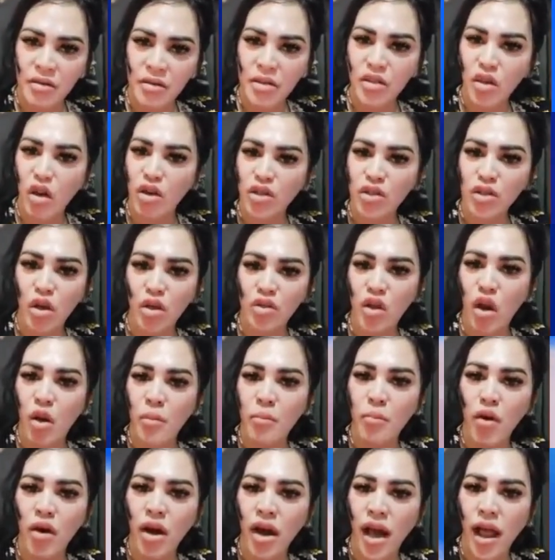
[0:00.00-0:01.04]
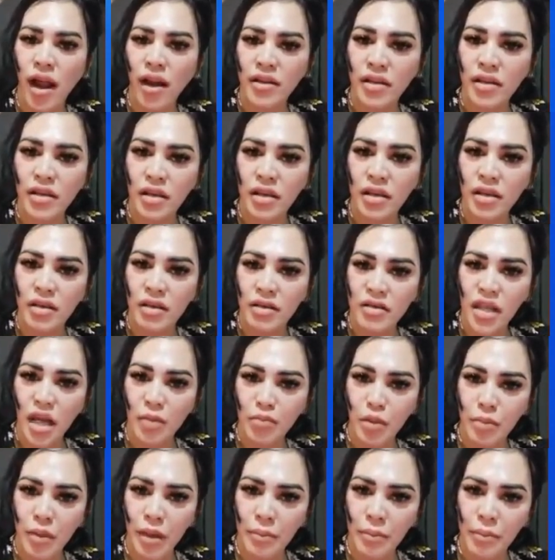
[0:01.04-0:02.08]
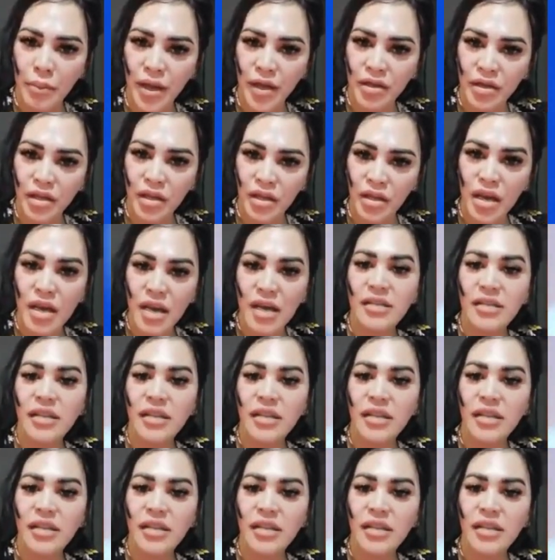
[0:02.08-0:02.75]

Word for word: sok-sok sombong kali Salpo PP ini